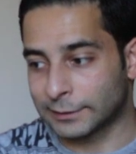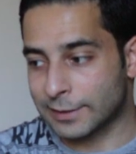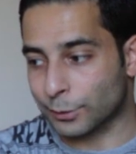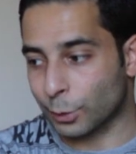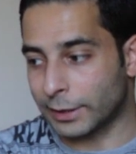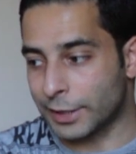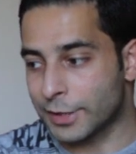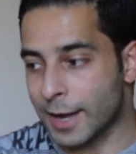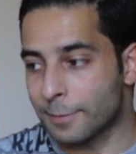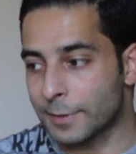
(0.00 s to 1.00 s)
تسطع
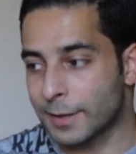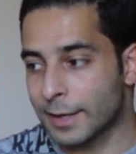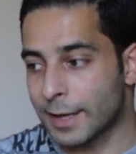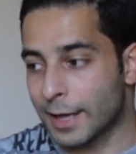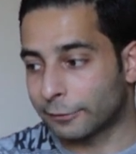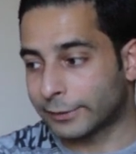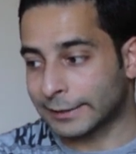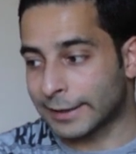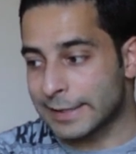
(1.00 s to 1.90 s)
الحجاب في عندي